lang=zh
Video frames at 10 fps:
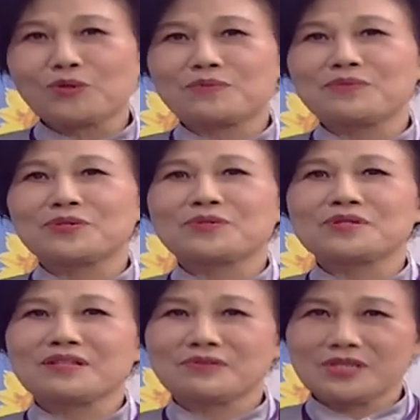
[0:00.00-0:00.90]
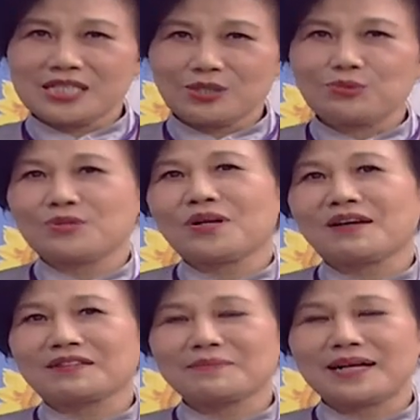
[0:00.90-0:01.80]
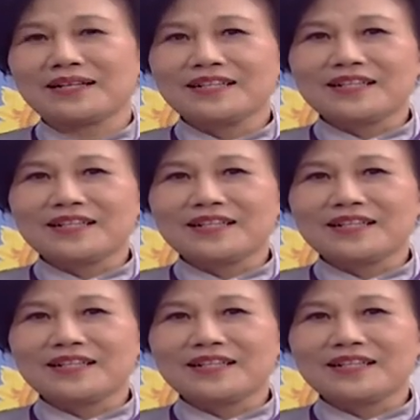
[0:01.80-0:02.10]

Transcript: 我们就少去接触就好了嘛。